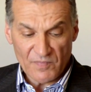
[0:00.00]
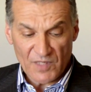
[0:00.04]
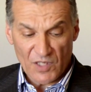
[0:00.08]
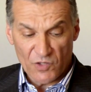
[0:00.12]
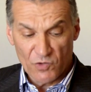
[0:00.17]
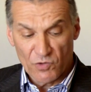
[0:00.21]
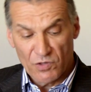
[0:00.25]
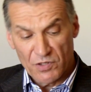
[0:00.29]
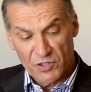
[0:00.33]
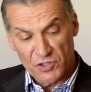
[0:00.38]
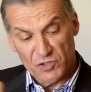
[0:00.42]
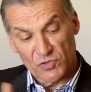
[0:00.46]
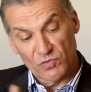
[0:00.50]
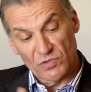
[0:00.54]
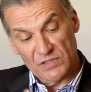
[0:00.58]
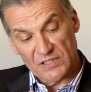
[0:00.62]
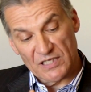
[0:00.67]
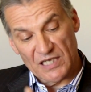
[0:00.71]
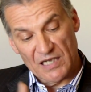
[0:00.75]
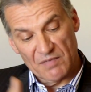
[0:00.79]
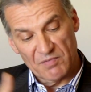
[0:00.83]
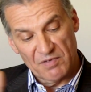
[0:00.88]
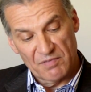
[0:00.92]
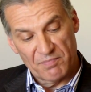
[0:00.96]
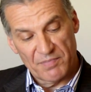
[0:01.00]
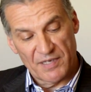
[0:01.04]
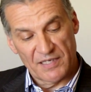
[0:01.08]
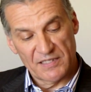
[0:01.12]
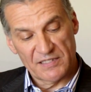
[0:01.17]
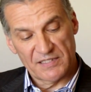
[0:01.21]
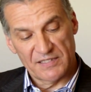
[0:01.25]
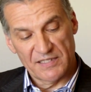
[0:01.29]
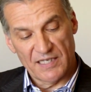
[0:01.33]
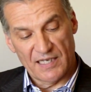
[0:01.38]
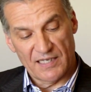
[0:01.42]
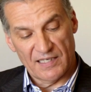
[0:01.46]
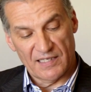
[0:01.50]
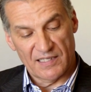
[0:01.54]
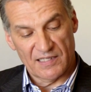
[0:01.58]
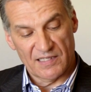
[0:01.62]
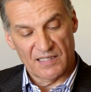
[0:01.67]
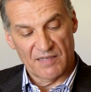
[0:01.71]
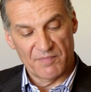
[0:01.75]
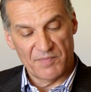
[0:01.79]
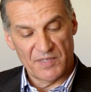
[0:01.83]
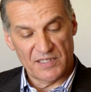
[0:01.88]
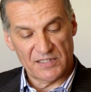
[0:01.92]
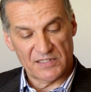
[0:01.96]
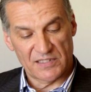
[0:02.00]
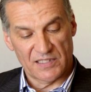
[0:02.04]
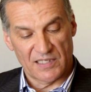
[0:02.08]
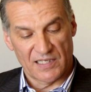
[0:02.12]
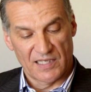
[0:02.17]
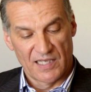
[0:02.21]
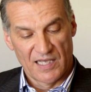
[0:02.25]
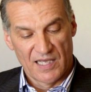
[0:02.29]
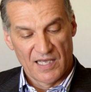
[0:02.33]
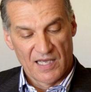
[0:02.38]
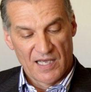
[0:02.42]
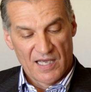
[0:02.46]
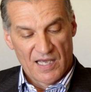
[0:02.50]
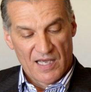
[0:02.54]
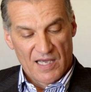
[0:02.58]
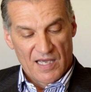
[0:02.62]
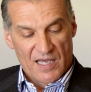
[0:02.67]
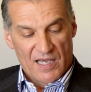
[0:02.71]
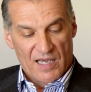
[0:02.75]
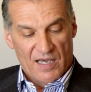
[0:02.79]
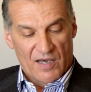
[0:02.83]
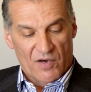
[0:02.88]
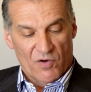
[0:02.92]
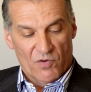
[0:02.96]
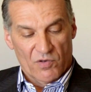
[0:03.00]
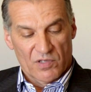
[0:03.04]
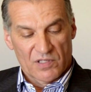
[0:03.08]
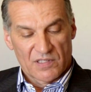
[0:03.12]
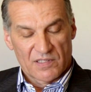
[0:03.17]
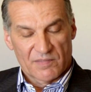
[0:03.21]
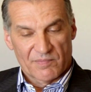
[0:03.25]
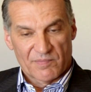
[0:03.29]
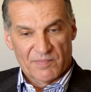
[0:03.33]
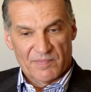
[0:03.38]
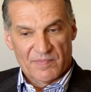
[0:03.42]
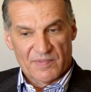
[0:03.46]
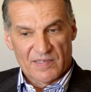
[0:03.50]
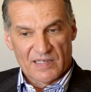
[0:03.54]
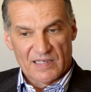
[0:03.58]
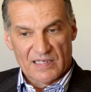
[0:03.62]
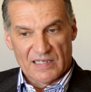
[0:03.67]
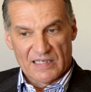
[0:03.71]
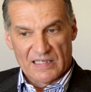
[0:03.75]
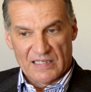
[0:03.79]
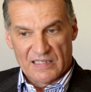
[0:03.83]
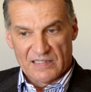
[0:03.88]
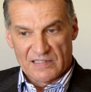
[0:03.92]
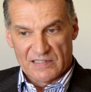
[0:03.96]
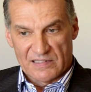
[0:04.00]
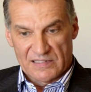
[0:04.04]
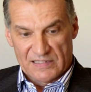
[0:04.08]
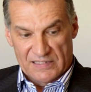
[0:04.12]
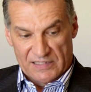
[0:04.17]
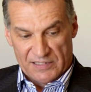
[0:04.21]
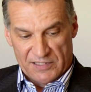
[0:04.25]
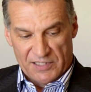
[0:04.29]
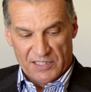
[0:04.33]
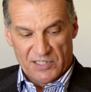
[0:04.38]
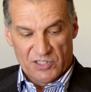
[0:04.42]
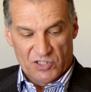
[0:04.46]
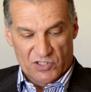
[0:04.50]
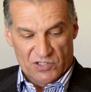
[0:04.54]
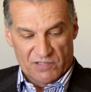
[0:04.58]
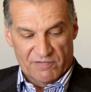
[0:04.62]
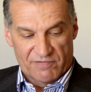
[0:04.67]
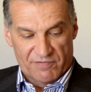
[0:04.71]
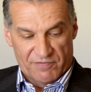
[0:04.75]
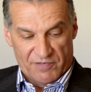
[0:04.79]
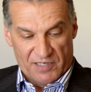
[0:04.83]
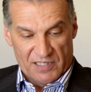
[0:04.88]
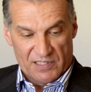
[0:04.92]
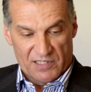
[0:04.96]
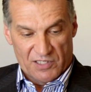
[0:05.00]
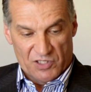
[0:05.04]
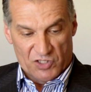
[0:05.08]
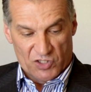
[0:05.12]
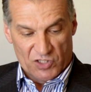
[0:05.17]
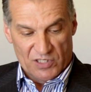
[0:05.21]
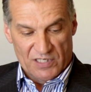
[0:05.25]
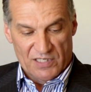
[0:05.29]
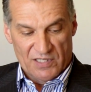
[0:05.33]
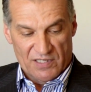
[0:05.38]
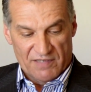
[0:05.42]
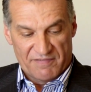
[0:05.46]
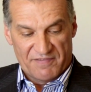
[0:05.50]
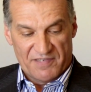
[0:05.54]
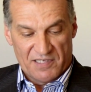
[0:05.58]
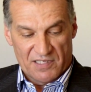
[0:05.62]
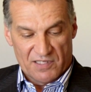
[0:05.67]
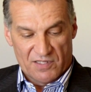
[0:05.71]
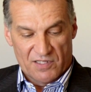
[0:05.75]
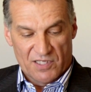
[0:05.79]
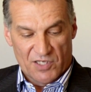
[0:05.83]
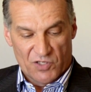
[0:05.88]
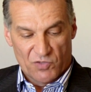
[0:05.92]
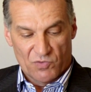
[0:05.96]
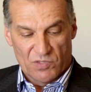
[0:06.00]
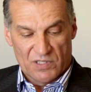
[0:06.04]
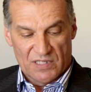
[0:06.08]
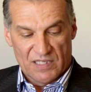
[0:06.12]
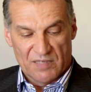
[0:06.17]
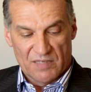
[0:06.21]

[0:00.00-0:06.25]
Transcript: Но Христос, как бы поясняя это место, он здесь же, в этой же главе дает